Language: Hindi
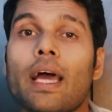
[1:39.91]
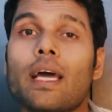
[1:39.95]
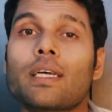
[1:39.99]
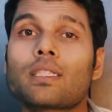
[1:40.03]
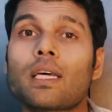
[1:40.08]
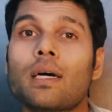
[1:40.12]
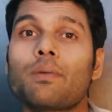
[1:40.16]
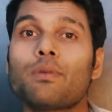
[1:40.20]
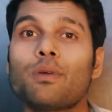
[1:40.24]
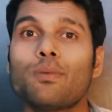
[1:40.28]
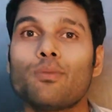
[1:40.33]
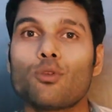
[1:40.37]

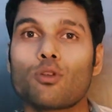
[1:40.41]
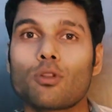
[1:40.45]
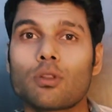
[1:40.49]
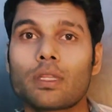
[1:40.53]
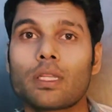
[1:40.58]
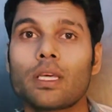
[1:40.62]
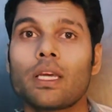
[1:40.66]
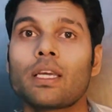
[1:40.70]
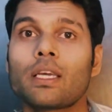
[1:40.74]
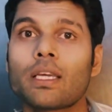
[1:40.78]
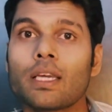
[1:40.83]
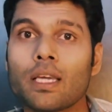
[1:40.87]
ऐसा भी
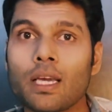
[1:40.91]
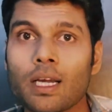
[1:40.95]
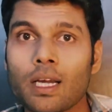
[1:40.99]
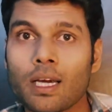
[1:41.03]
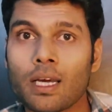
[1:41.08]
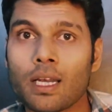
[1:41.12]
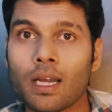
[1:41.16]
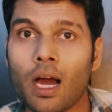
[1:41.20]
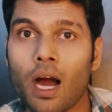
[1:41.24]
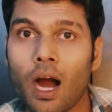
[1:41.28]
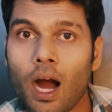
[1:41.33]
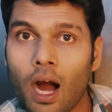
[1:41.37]
बोलते हैं कि
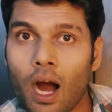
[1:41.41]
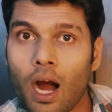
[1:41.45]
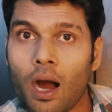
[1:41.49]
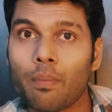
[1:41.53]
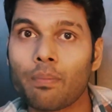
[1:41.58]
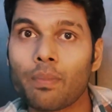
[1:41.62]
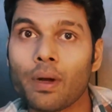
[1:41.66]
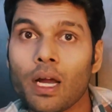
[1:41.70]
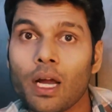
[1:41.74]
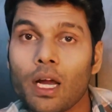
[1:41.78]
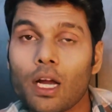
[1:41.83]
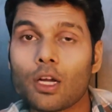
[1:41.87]
अगर
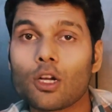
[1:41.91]
आप